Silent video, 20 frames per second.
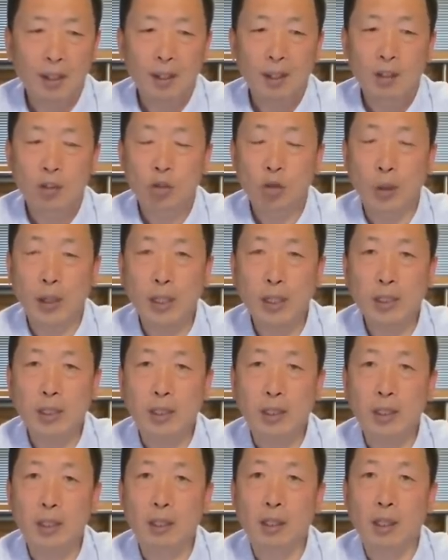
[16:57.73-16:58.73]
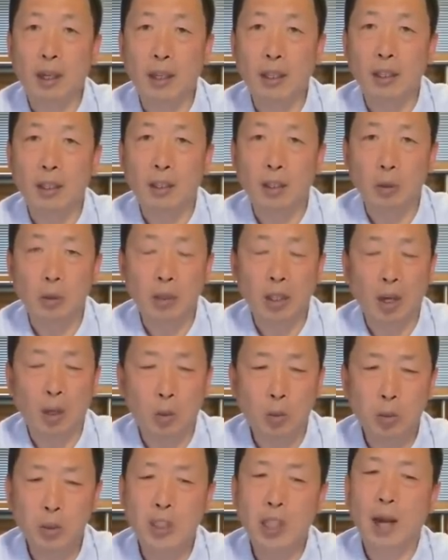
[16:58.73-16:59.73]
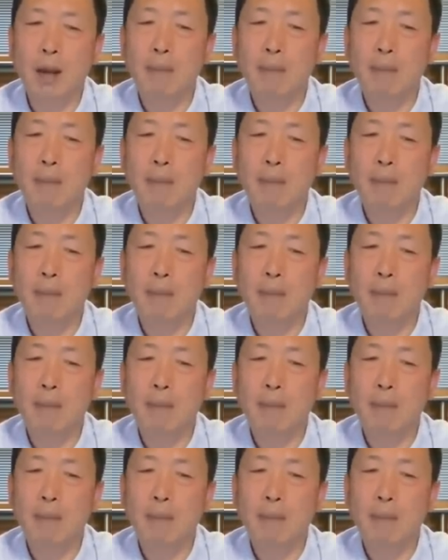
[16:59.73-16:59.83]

随时可以丢掉乌纱